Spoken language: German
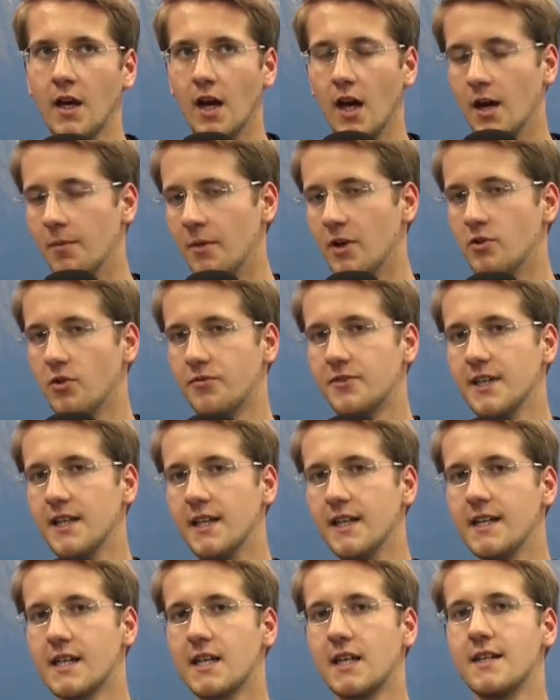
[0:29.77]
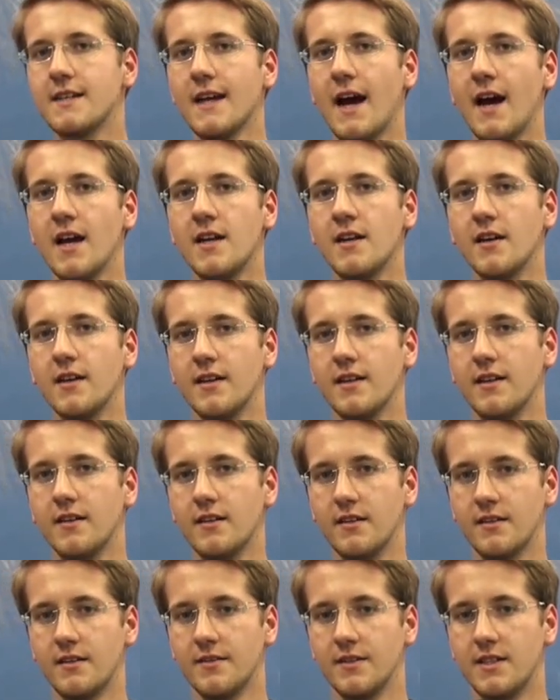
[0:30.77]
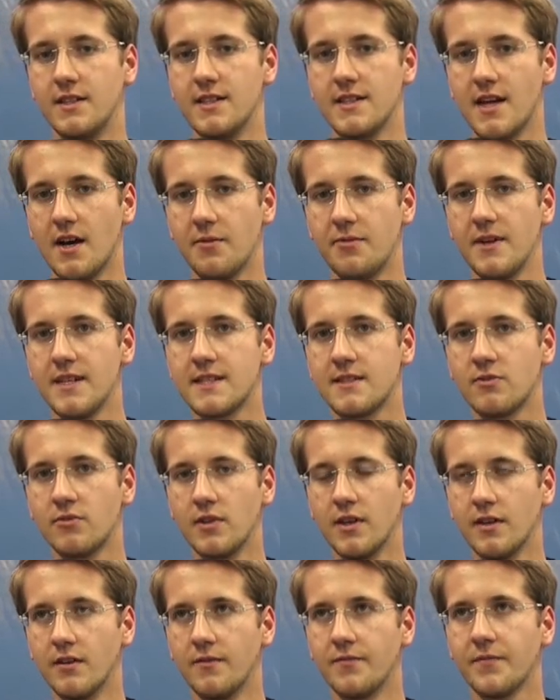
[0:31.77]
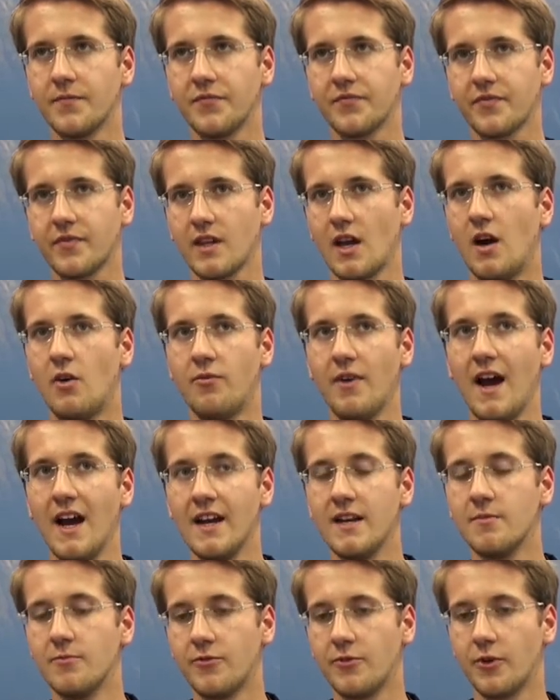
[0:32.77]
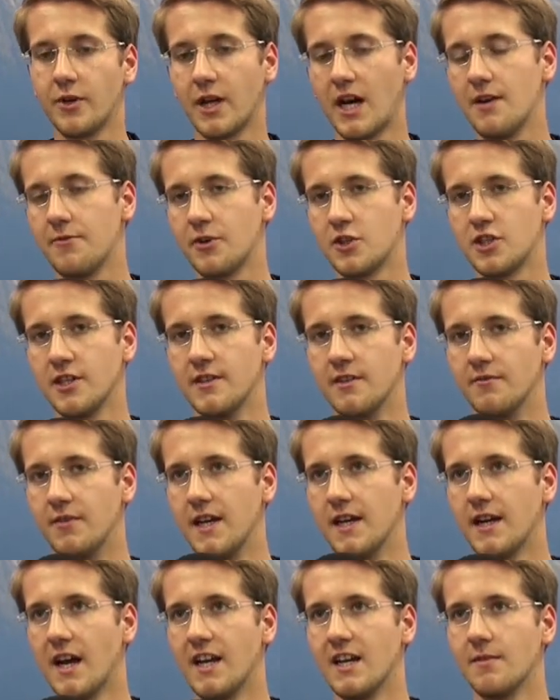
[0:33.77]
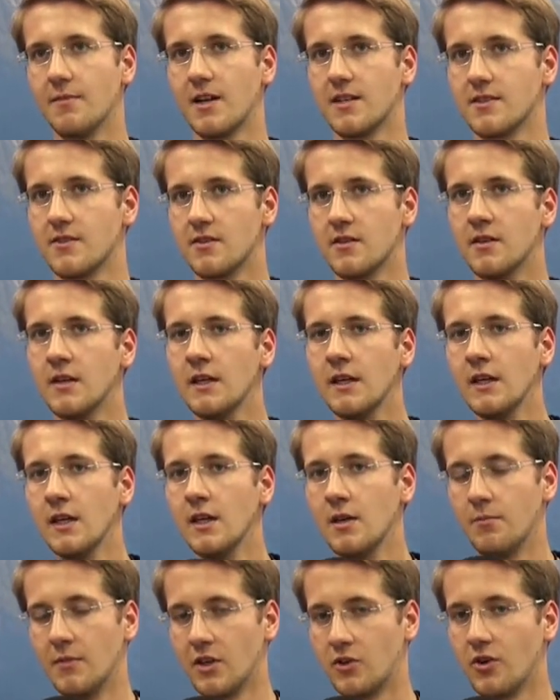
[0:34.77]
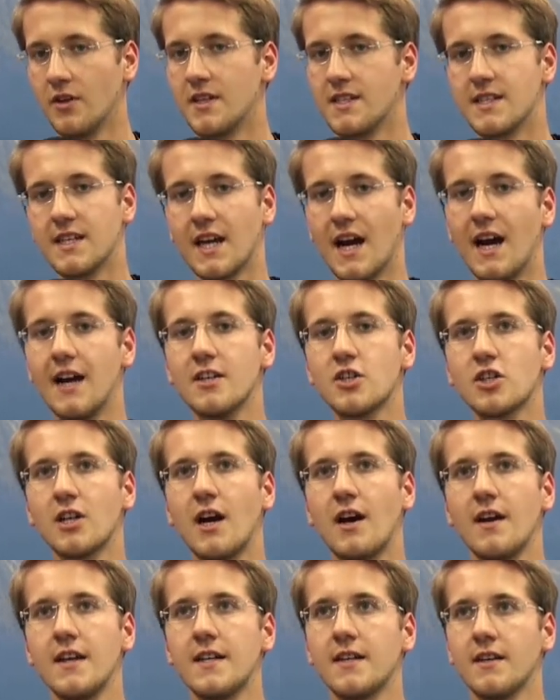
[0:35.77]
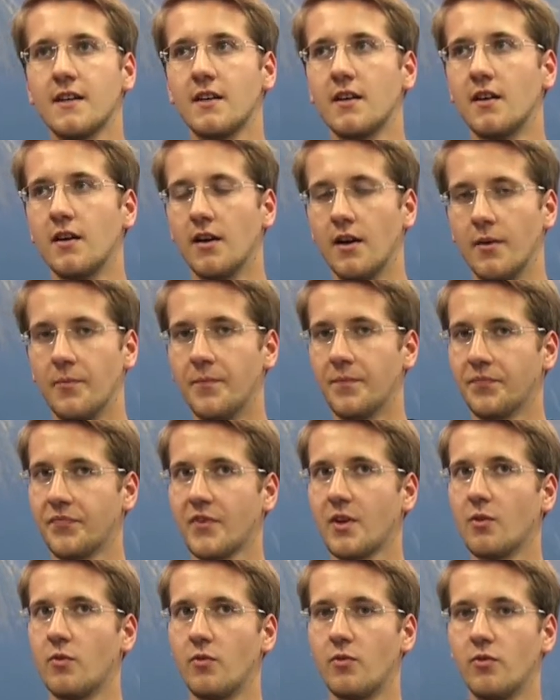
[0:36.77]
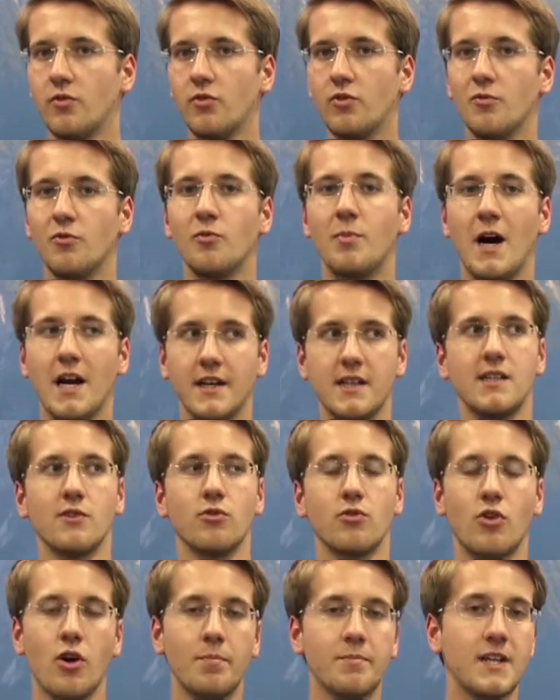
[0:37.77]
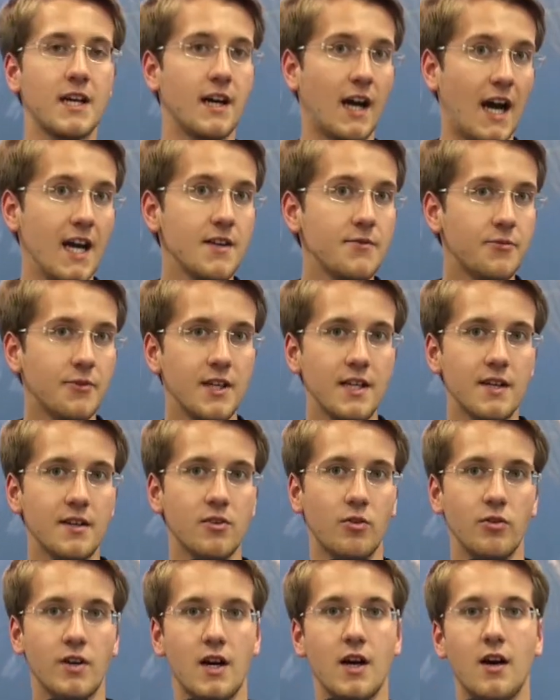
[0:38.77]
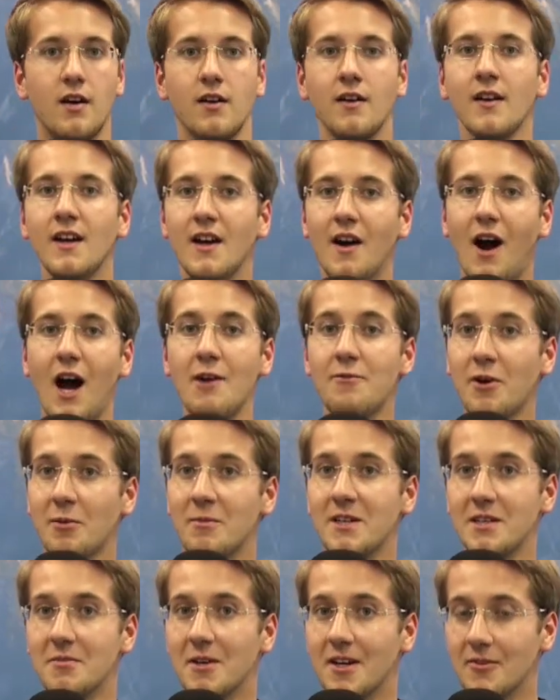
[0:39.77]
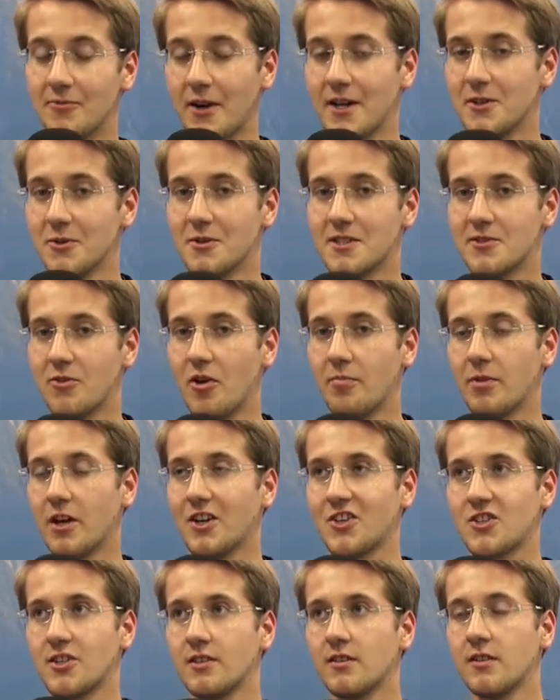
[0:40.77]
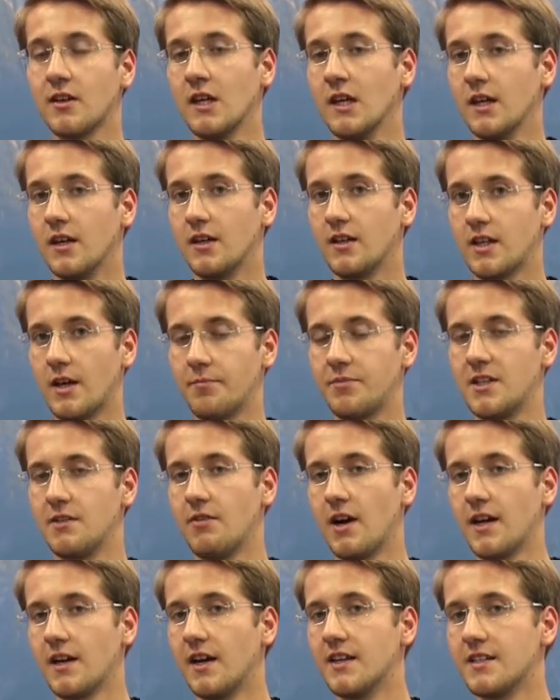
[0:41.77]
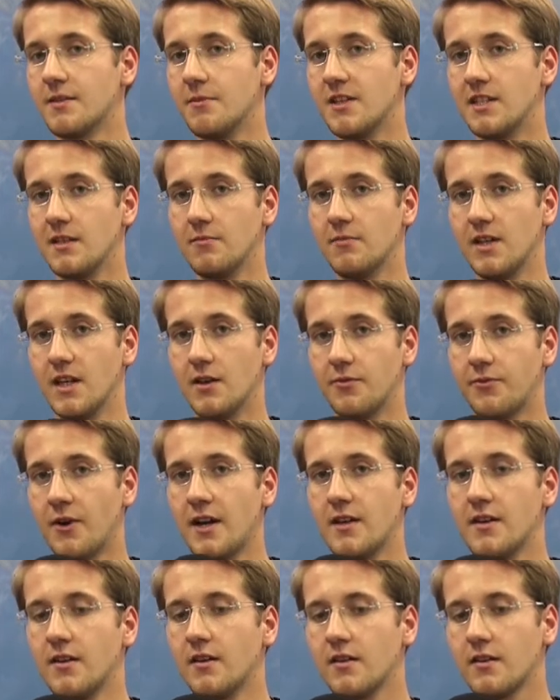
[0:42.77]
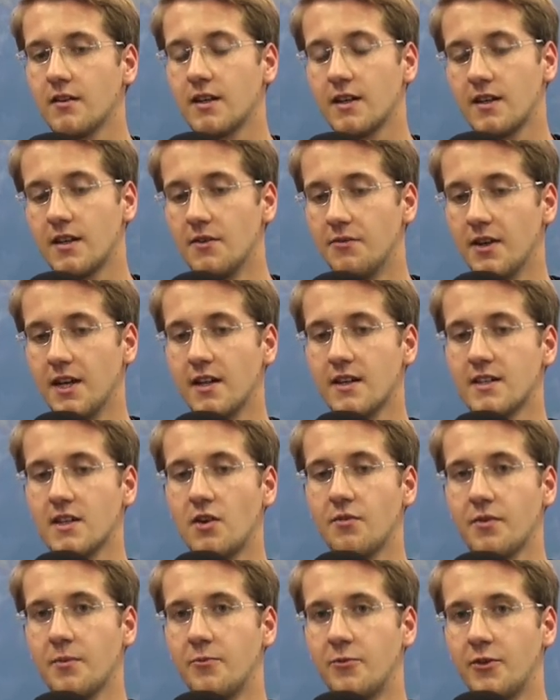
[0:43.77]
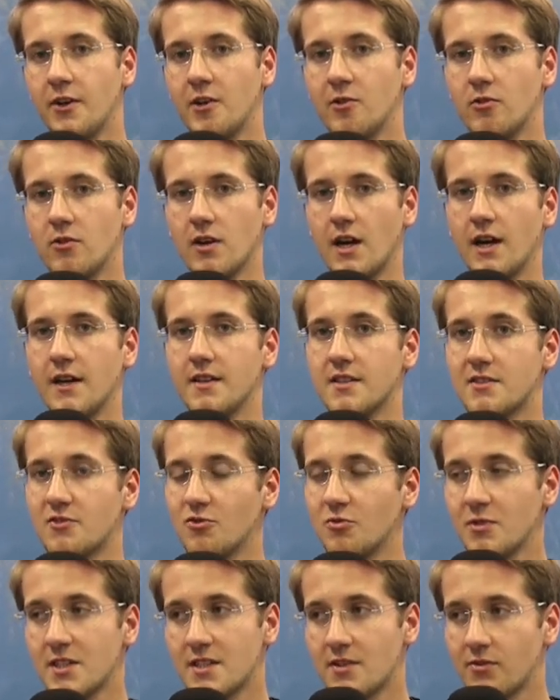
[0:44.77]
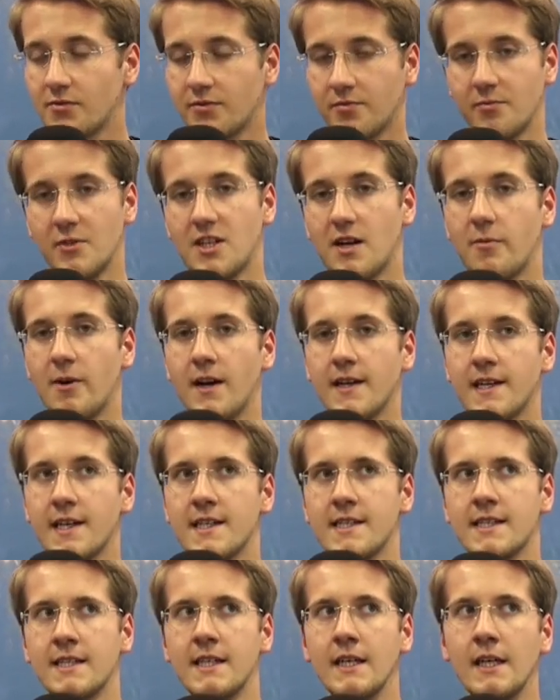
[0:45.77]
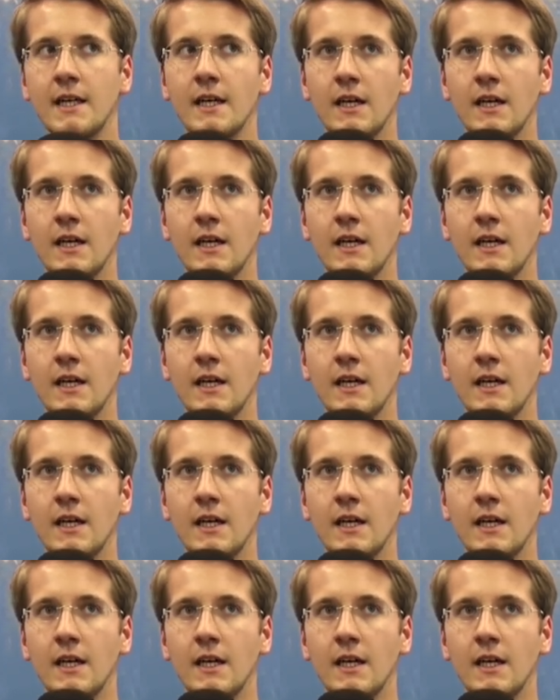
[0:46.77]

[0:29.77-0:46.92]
man durfte lediglich eine dieser Festungen auf einem von drei verschiedenen Wegen einnehmen. Also man konnte sich reinschleichen, ähm, über einen Gyrokopter reinfliegen oder einfach mit dem Elefant durchs Tor preschen. Ich habe die Variante mit dem Elefanten gewählt, auf Empfehlung eines Ubisoft-Mitarbeiters.